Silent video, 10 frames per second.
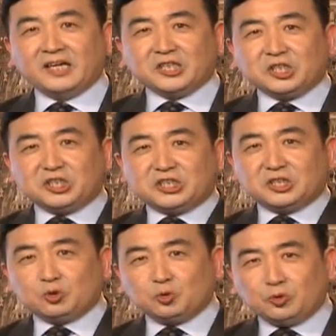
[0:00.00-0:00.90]
是
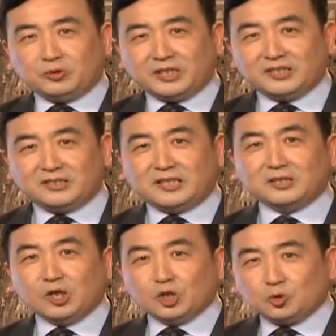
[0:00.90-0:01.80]
指具体的
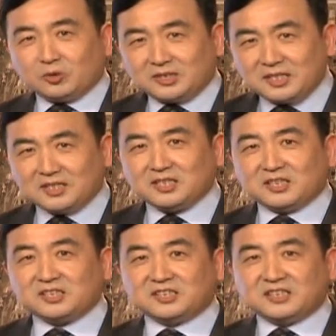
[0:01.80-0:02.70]
人做任
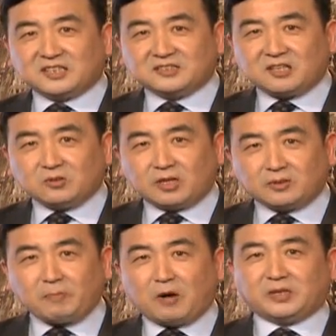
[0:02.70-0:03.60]
何事情而遭到
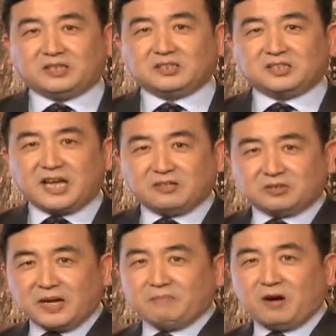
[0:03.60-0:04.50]
的报应，善有
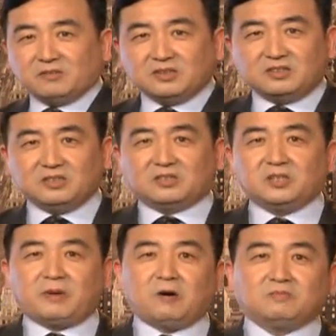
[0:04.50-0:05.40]
善报，恶有
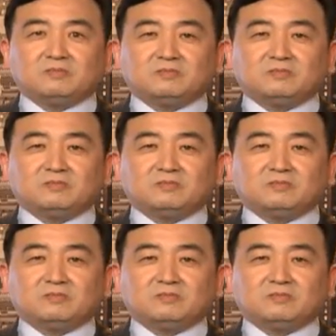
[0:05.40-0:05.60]
恶报。